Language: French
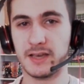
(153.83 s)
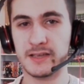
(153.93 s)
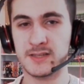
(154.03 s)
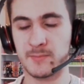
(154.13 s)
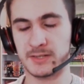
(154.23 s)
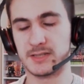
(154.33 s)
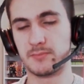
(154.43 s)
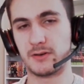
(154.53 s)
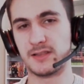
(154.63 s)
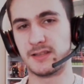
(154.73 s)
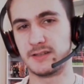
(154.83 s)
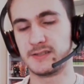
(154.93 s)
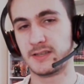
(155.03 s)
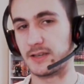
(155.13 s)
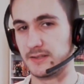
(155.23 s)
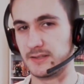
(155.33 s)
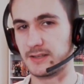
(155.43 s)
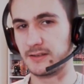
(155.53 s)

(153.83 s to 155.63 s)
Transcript: Et c'est parti pour l'analyse critique.